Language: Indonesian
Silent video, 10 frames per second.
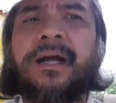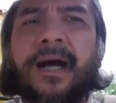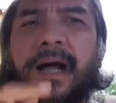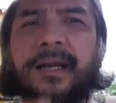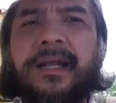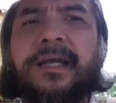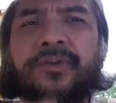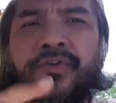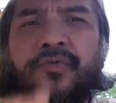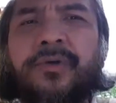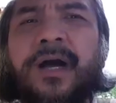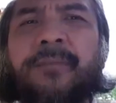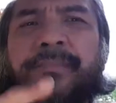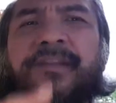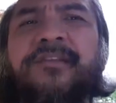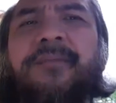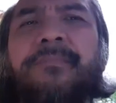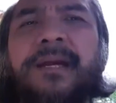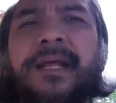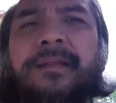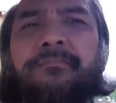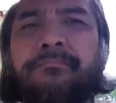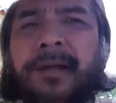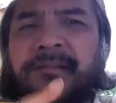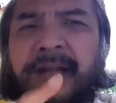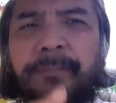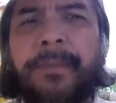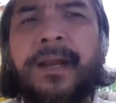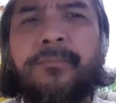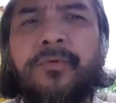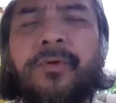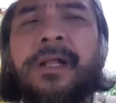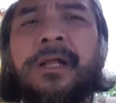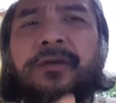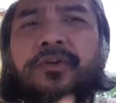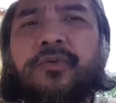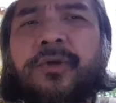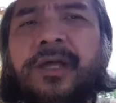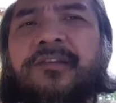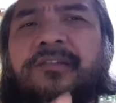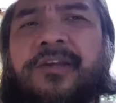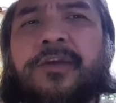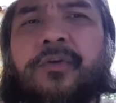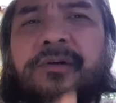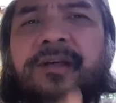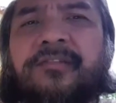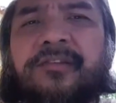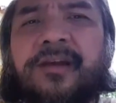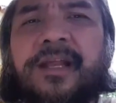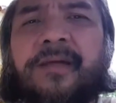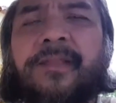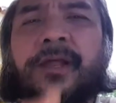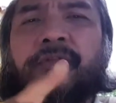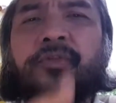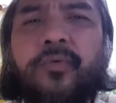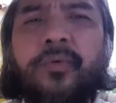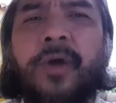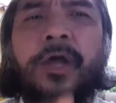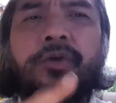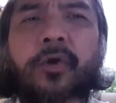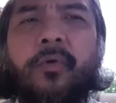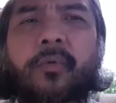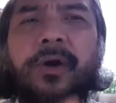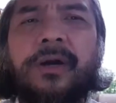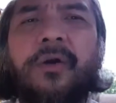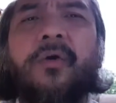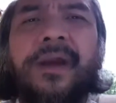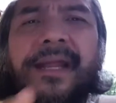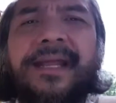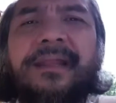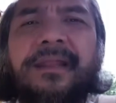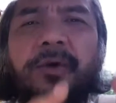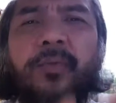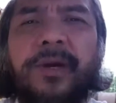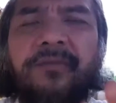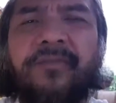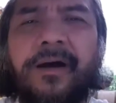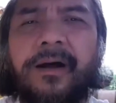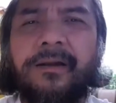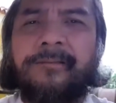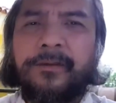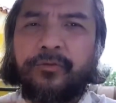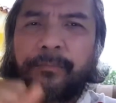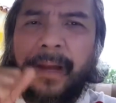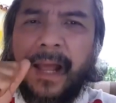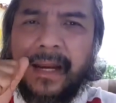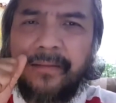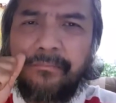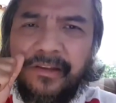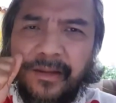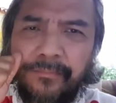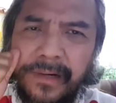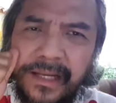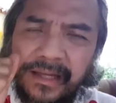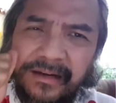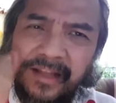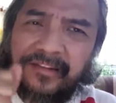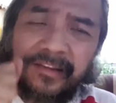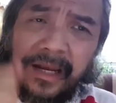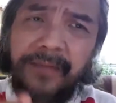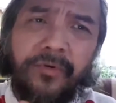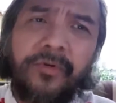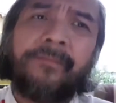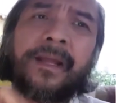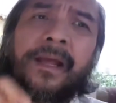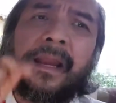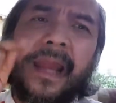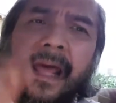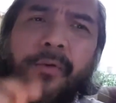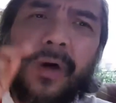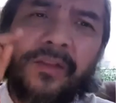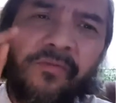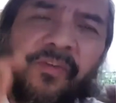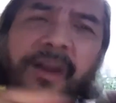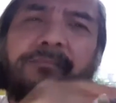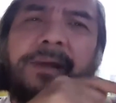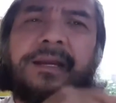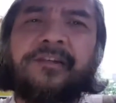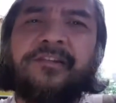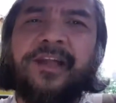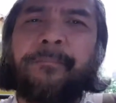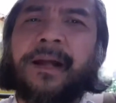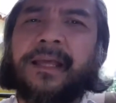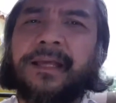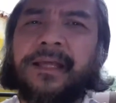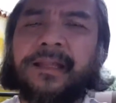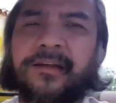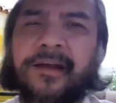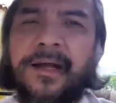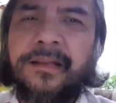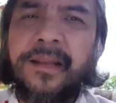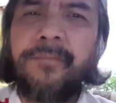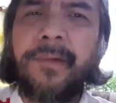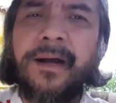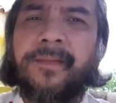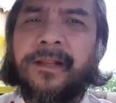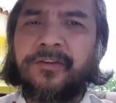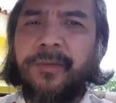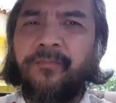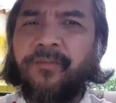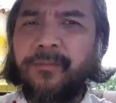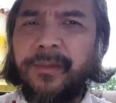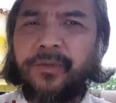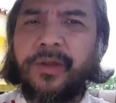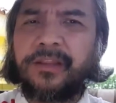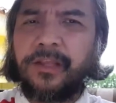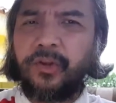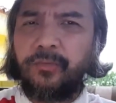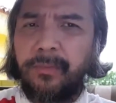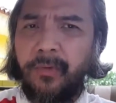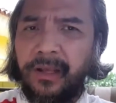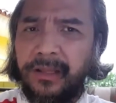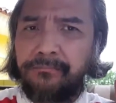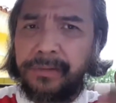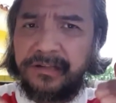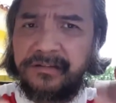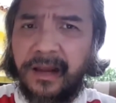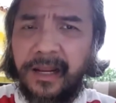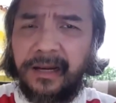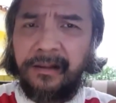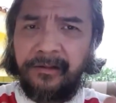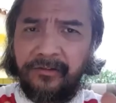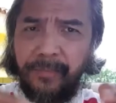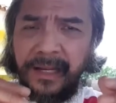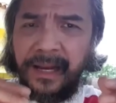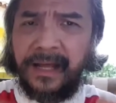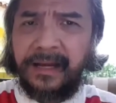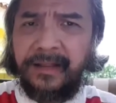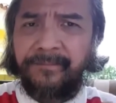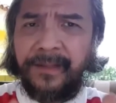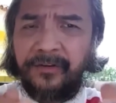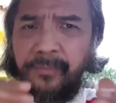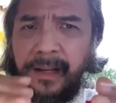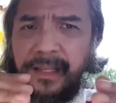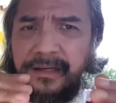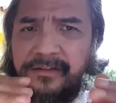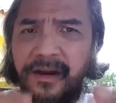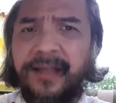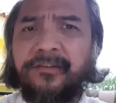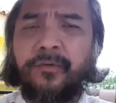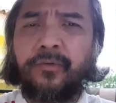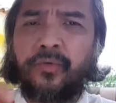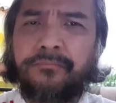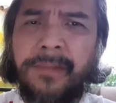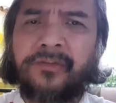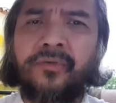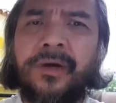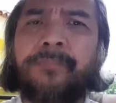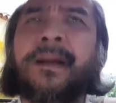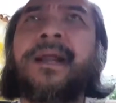Anda juga bisa melihat masa depanmu. You can see your destiny through your word or in the word of God supaya Anda bisa melihat destinimu lewat firman yang setiap pagi kita terima sebab firman Tuhan tentu membawa kita berjalan semakin hari semakin jelas untuk masuk kepada